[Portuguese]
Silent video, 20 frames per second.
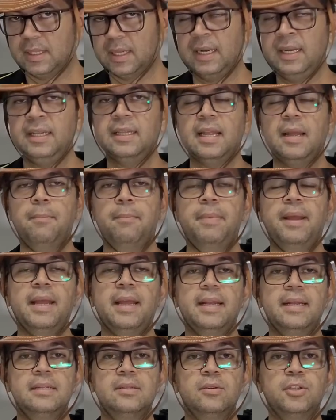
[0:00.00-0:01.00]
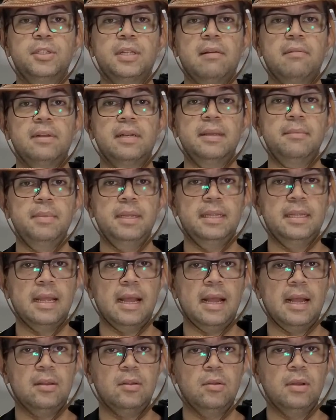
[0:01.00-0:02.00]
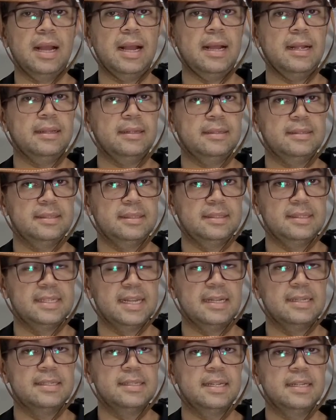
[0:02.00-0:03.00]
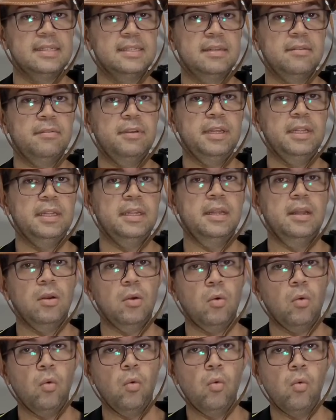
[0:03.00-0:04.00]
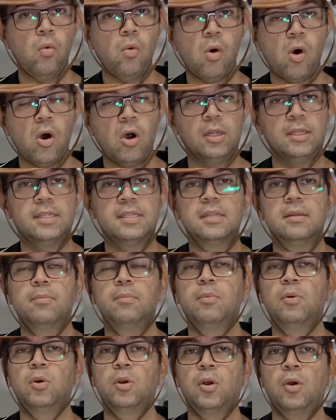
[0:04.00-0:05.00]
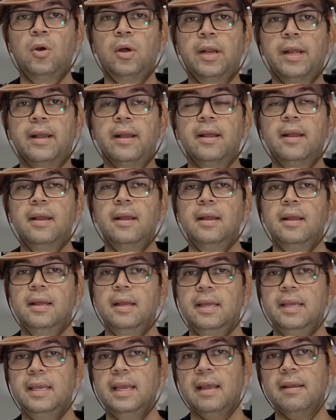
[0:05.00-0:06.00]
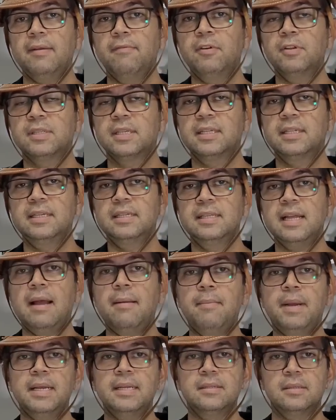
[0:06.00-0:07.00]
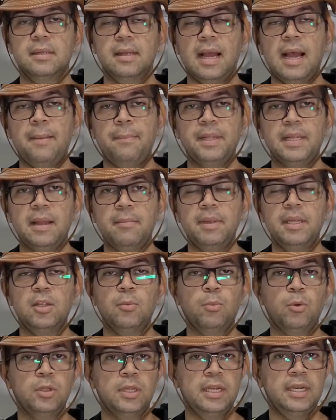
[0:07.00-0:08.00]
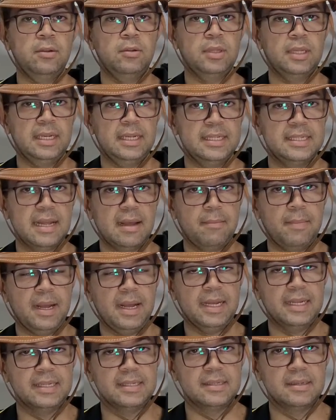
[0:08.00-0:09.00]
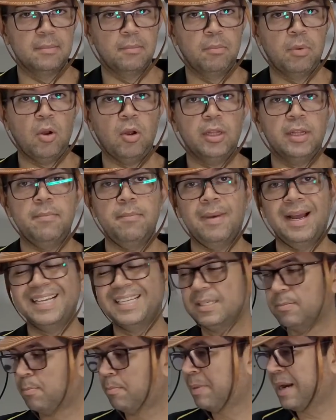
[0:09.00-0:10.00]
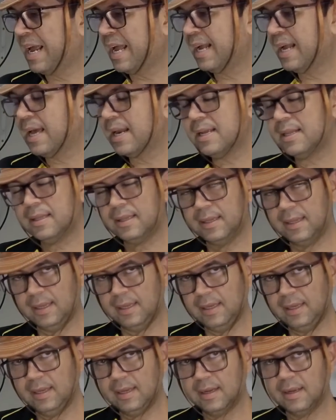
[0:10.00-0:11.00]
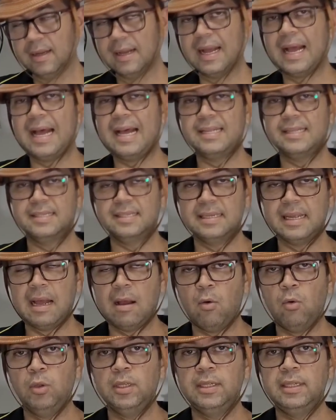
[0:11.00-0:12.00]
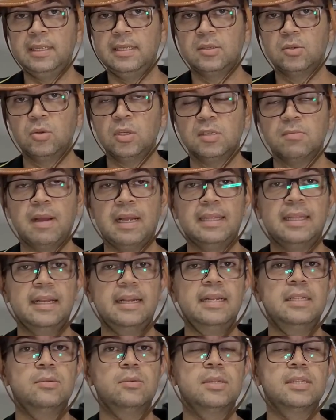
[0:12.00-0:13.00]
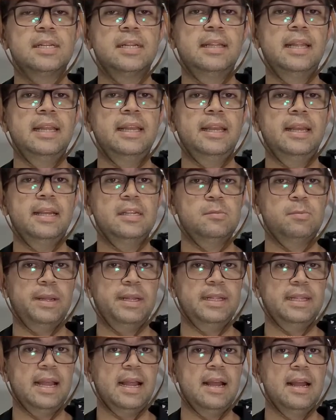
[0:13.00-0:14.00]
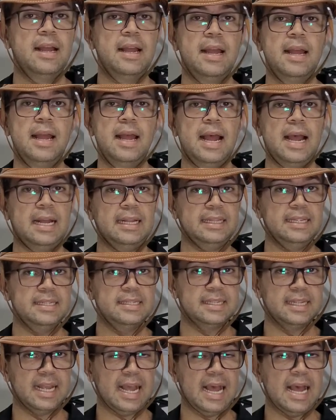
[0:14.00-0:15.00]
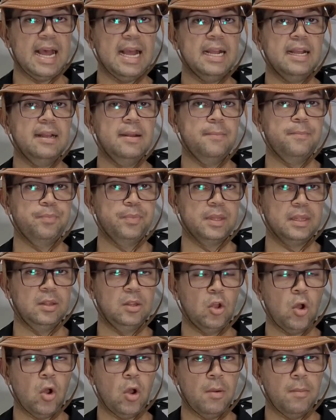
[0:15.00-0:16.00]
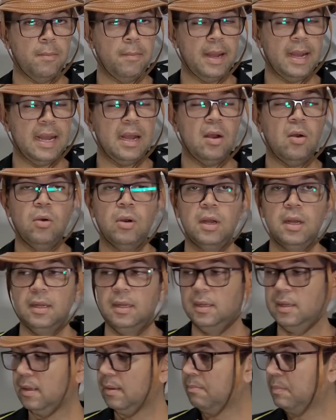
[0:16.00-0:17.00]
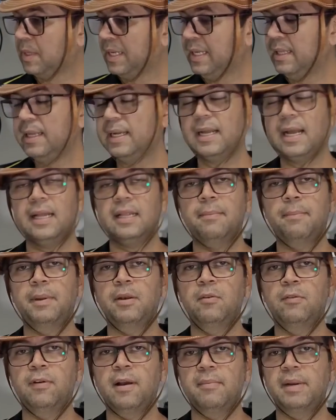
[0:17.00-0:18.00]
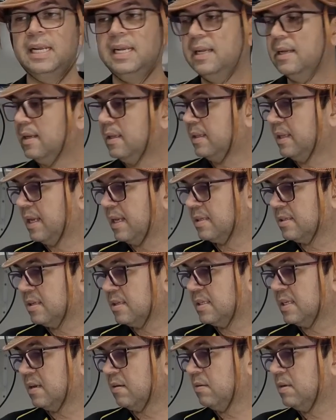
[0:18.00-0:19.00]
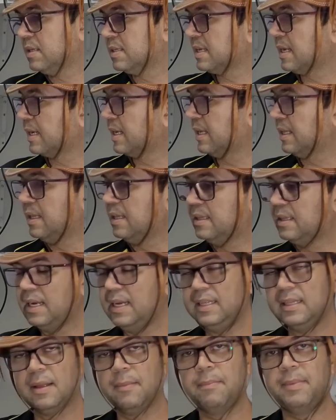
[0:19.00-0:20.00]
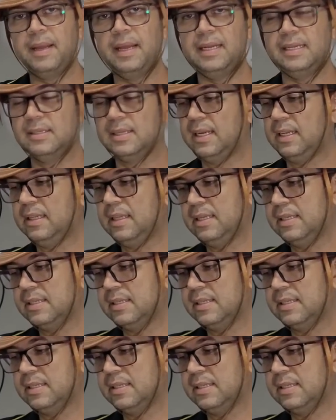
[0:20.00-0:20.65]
30 amperes eu estava limitado a 720 watts por hora. E aí você diz, ah, mas rapidamente eu poderia utilizar mais? Pode, mas para garantir a saúde de suas baterias você tem que respeitar a descarga normal indicada pelo fabricante. E essas células aqui de 30 amperes, ele